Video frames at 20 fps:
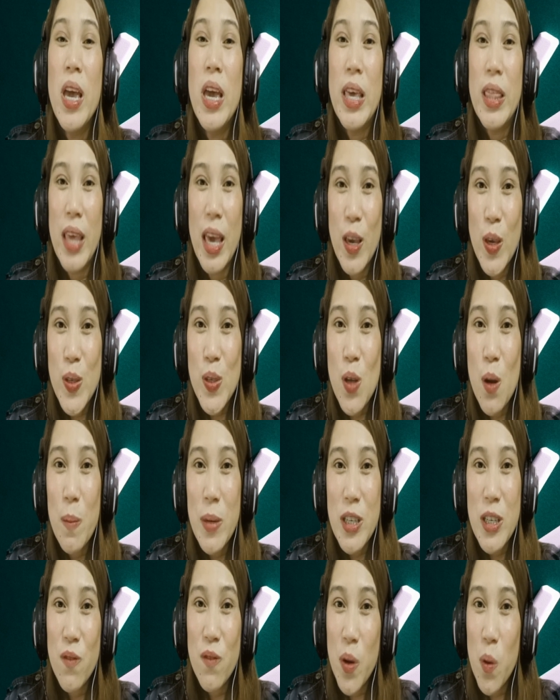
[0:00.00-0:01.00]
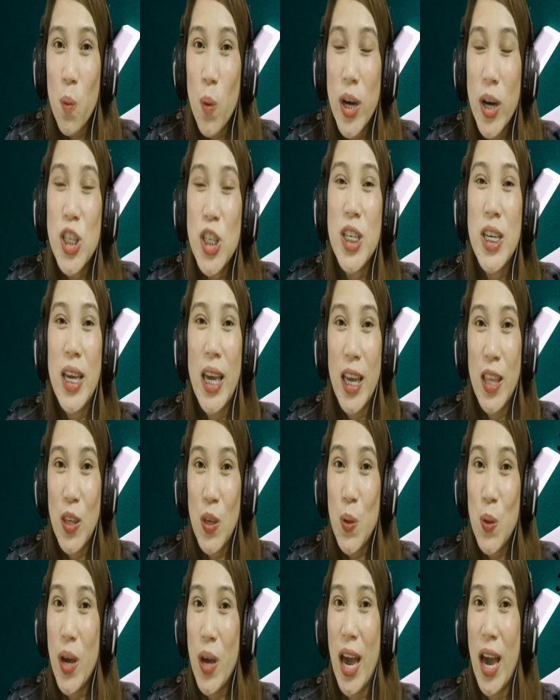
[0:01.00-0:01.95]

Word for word: Thank you so much for watching and you